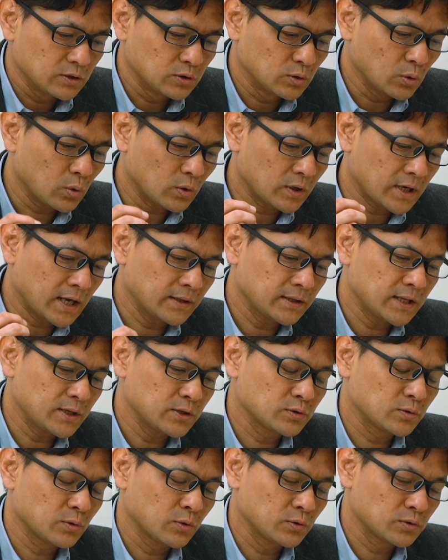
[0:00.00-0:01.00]
同管で
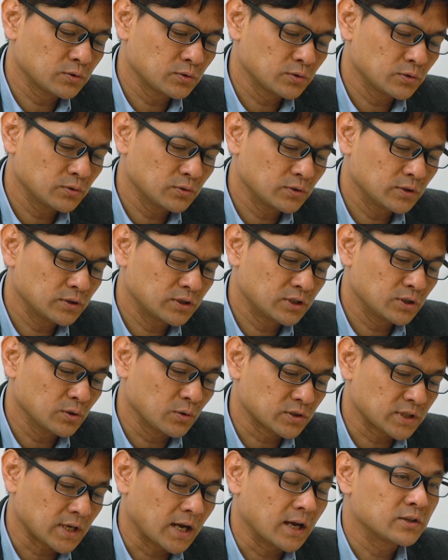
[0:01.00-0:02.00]
輸送する事
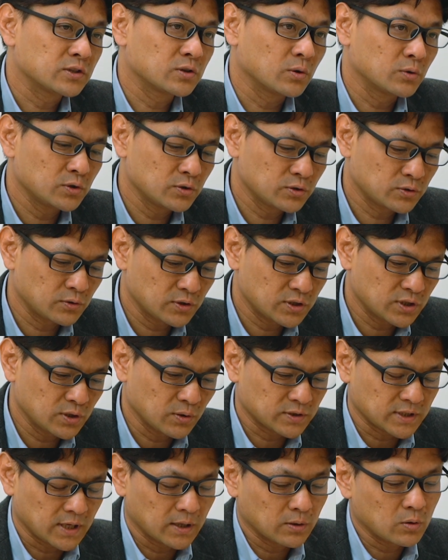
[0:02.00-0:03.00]
業者、貯留する事
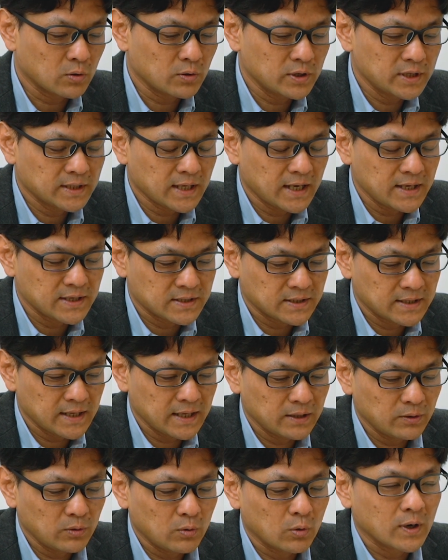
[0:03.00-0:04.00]
業者、ここに対し
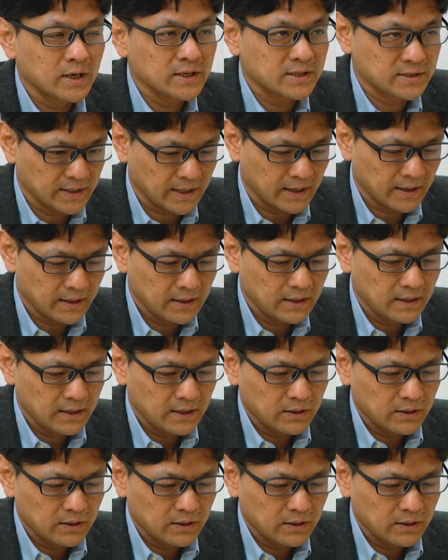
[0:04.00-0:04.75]
ての保安規制